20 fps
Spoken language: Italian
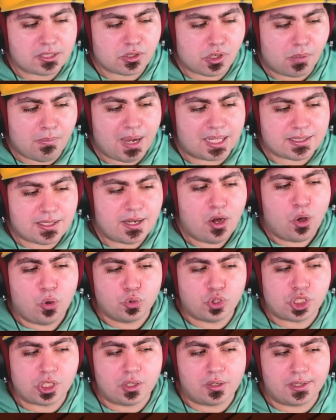il maestro Baldi
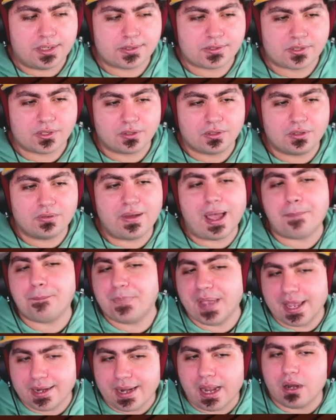lo uccido nel sonno.
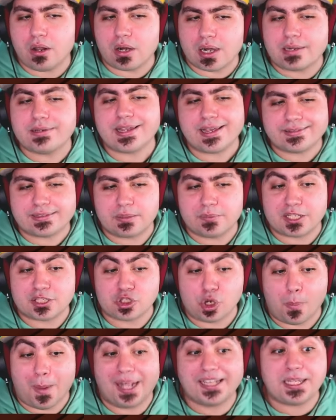Va bene, allora niente,
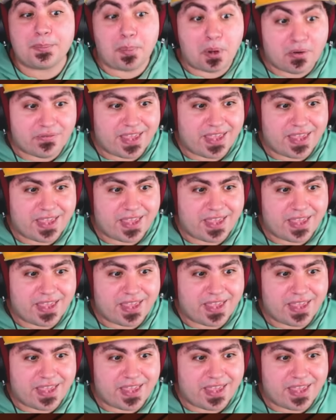maestro Baldi.